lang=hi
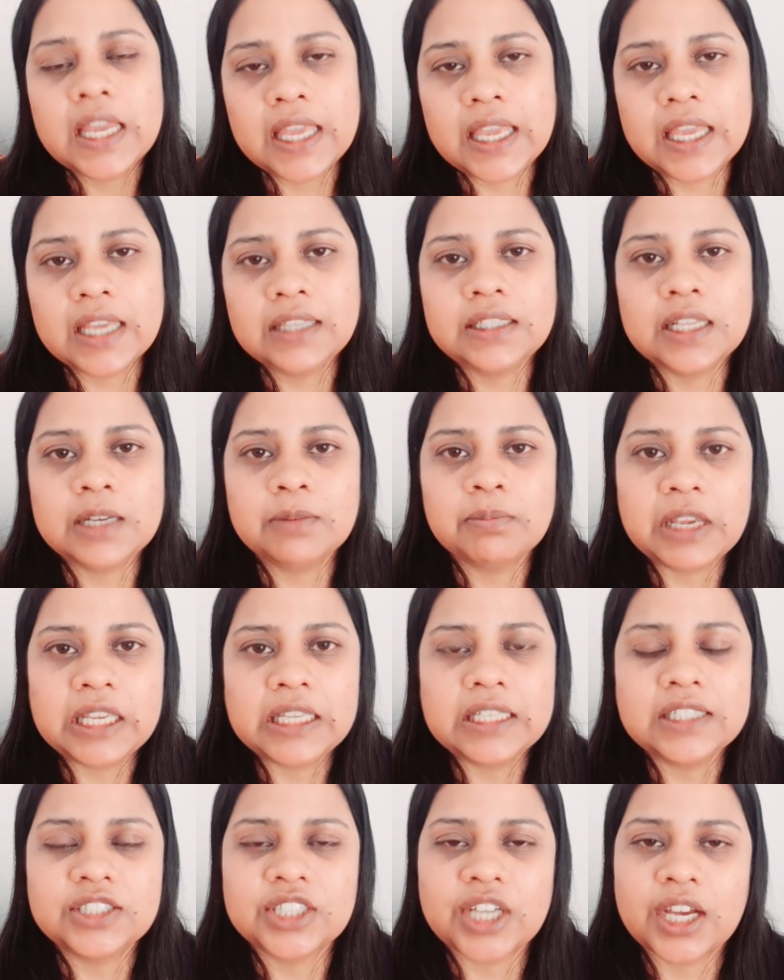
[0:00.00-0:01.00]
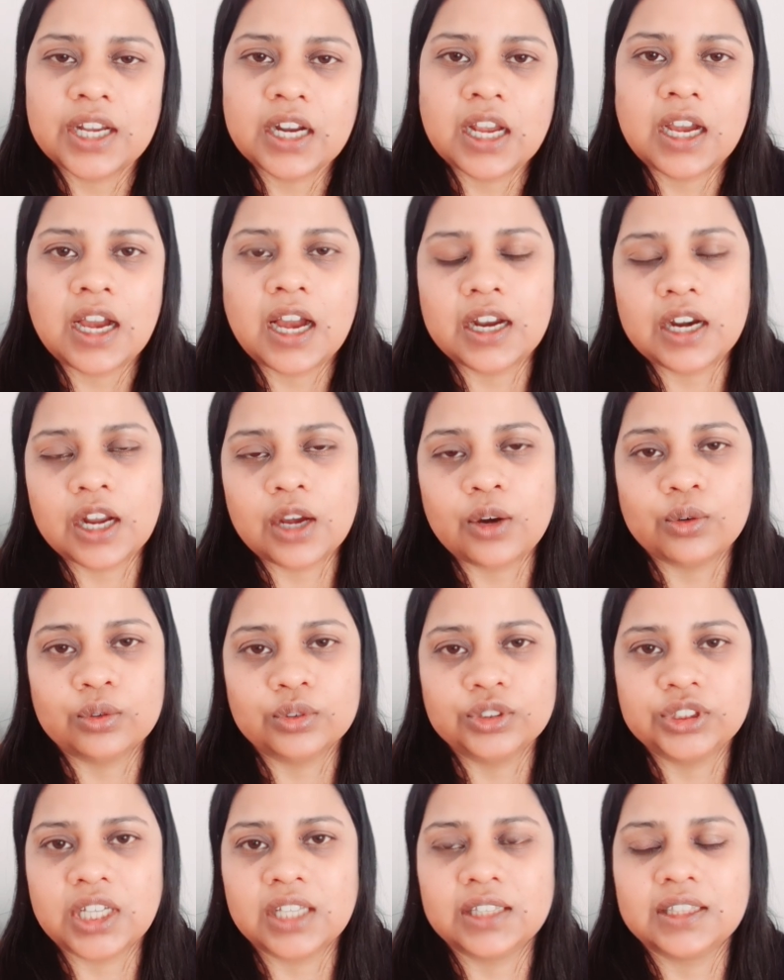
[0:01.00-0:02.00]
एक दिन में ही जाना आना हो
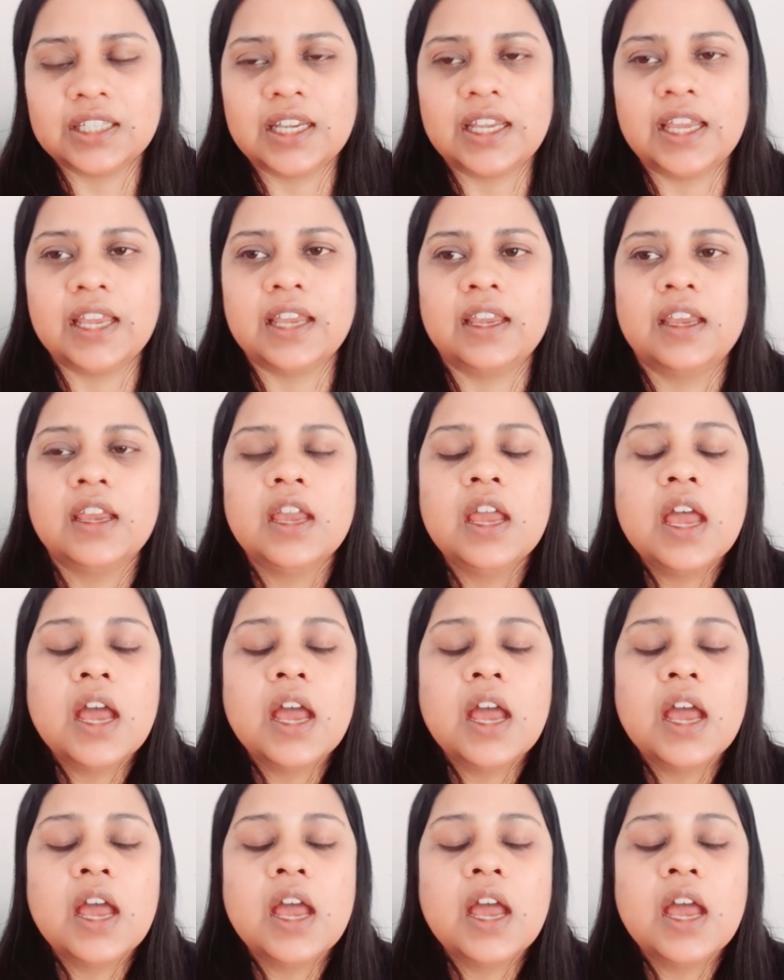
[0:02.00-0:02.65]
जाता है